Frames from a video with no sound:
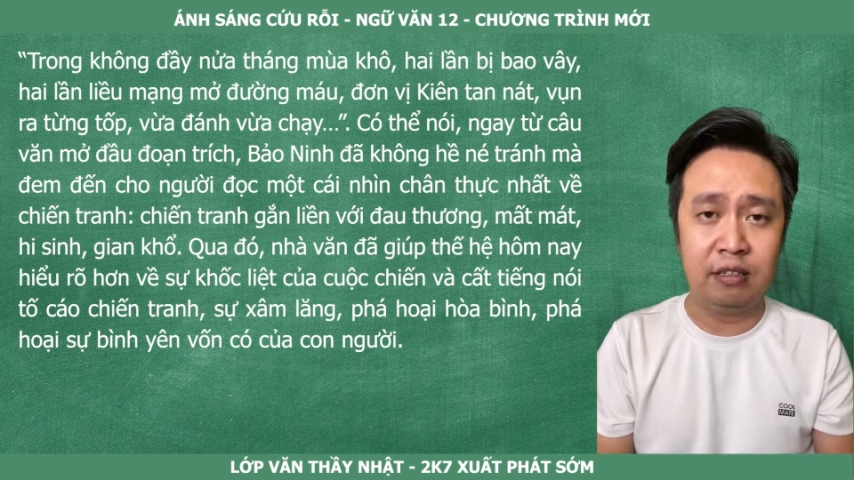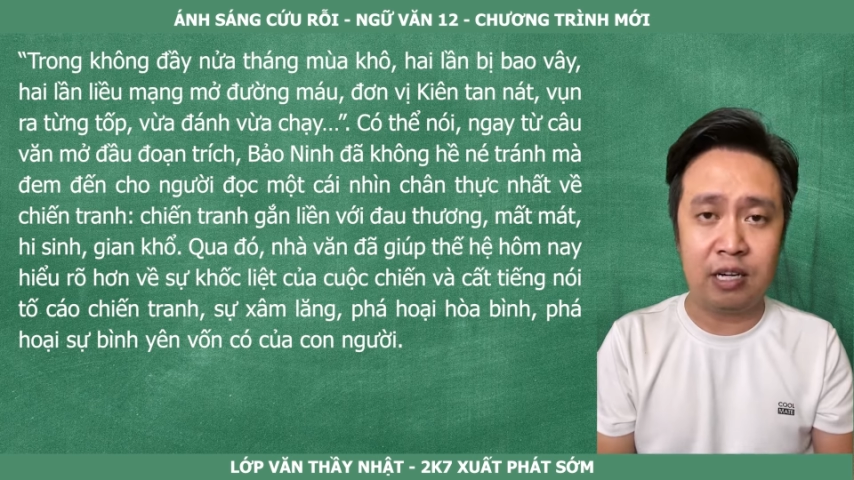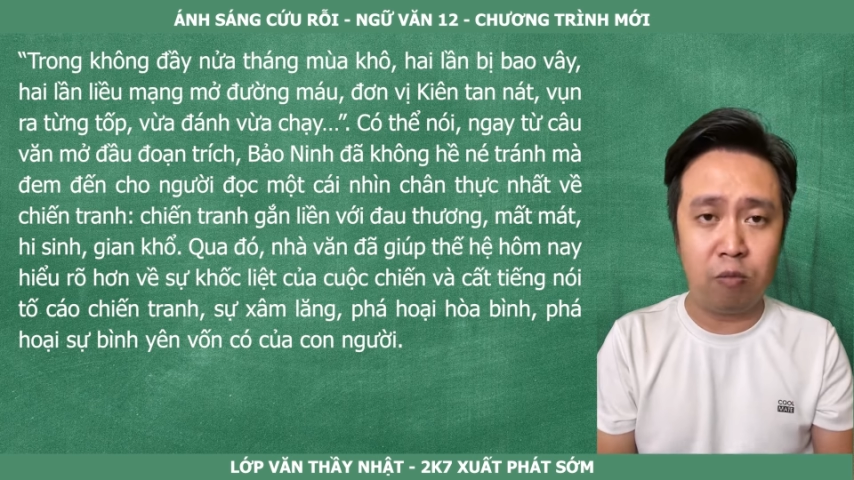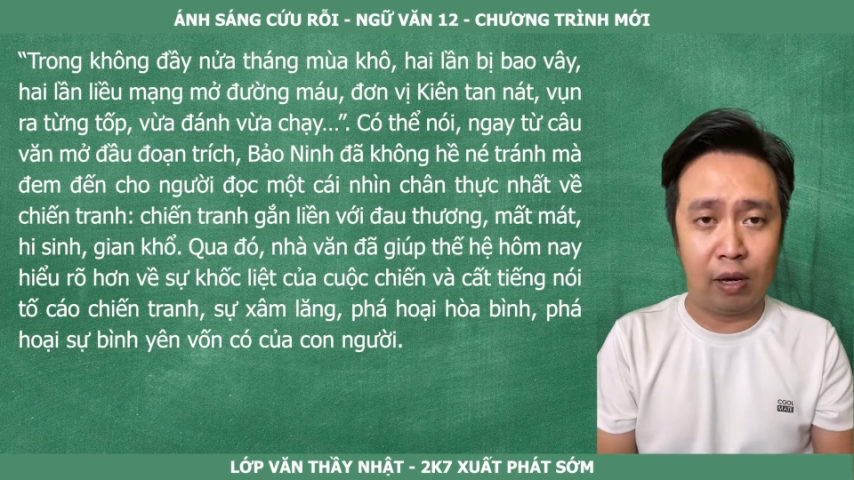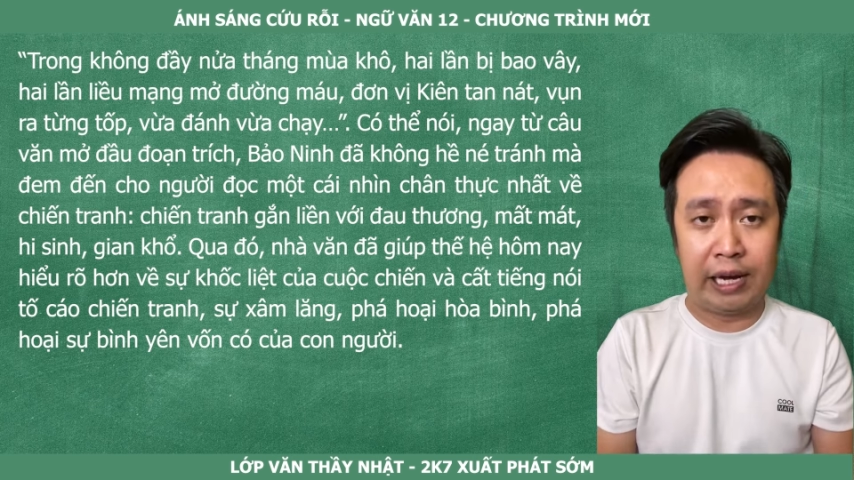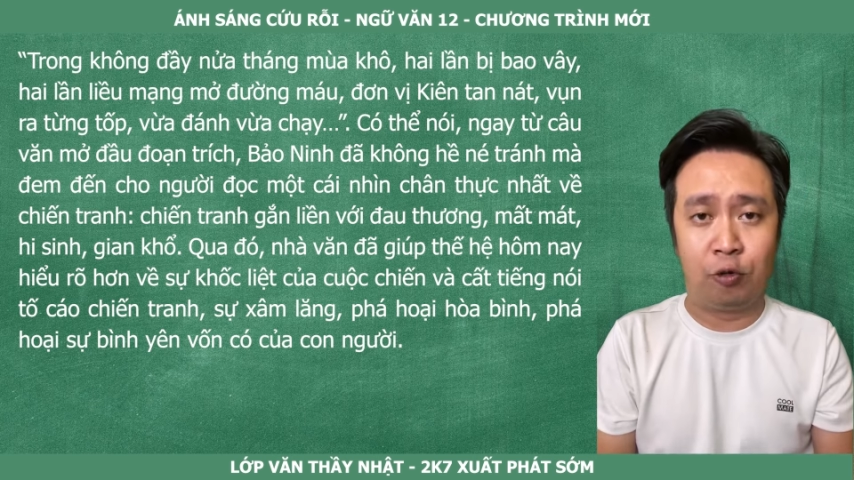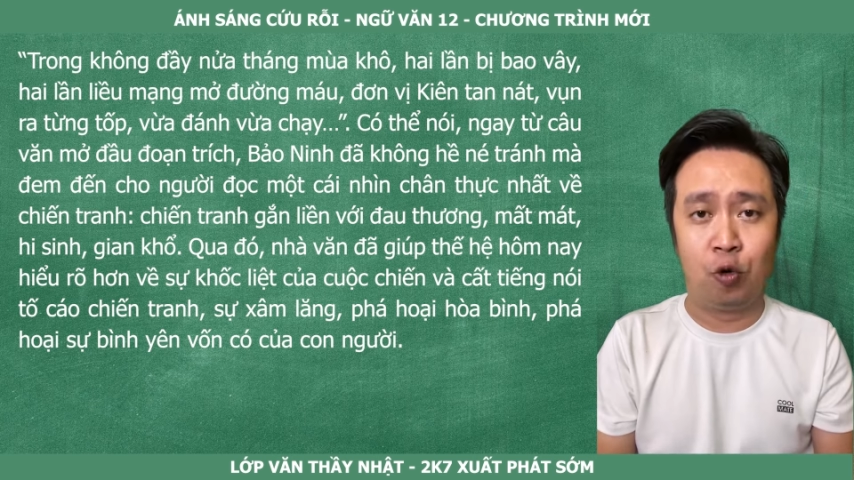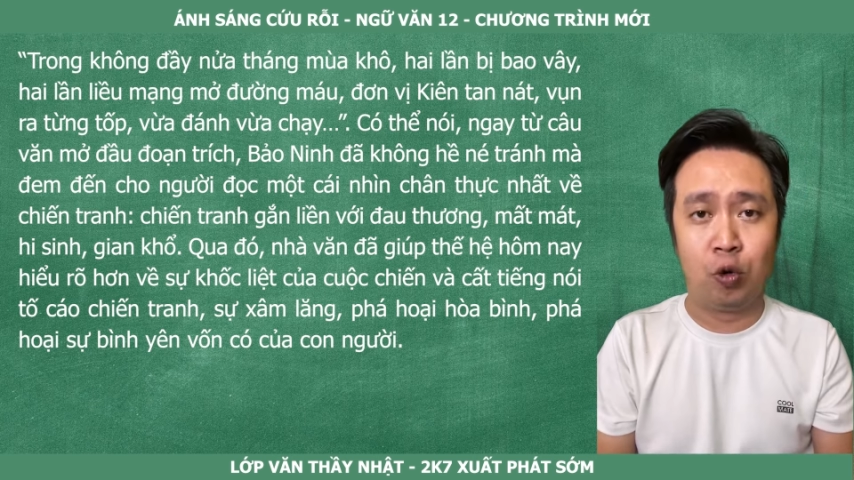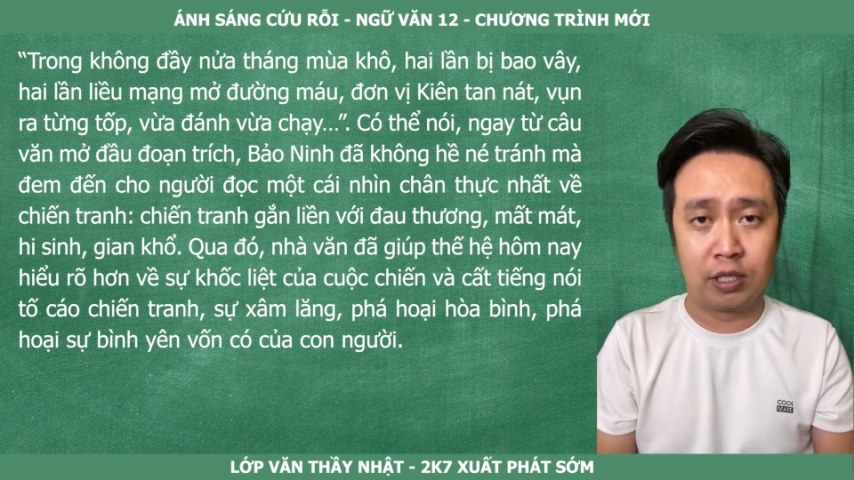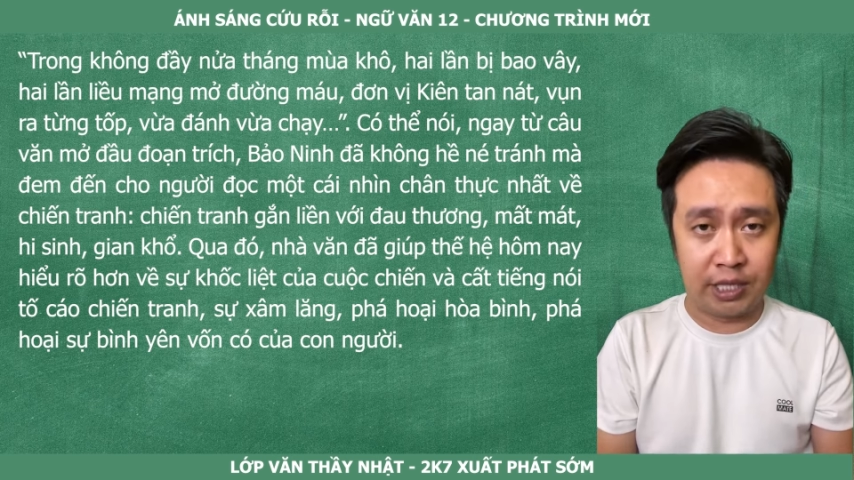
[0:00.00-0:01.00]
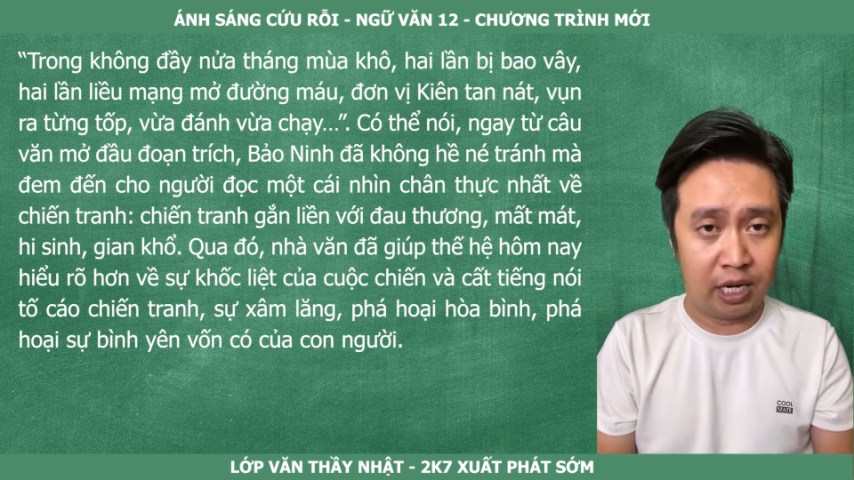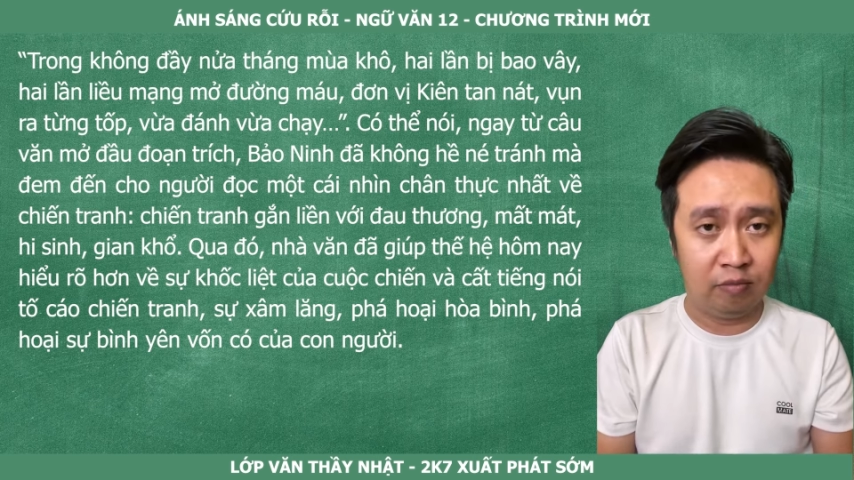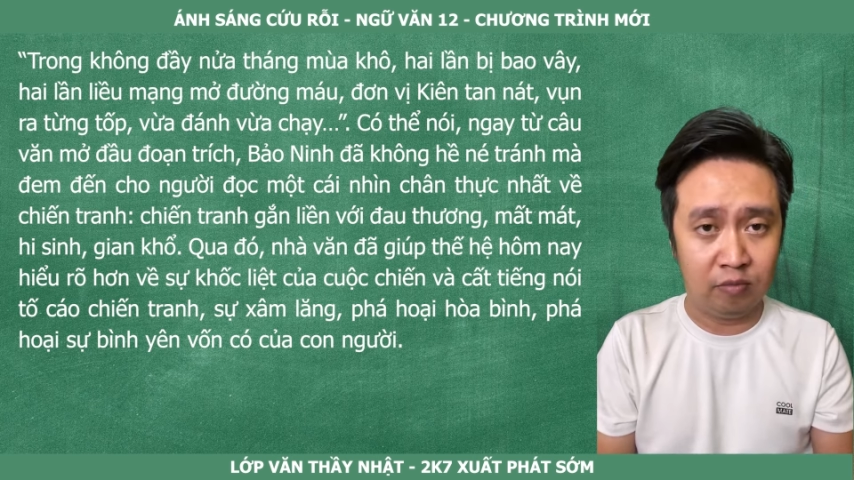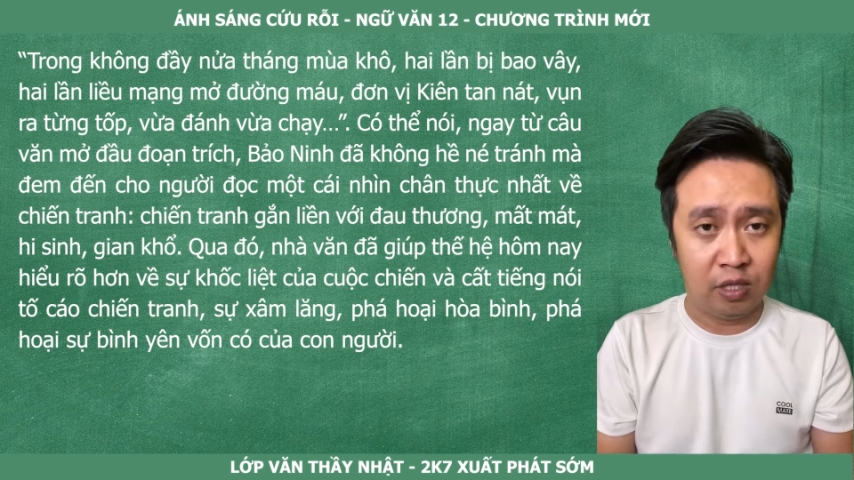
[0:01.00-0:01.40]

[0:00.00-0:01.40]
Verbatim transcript: khốc liệt của cuộc chiến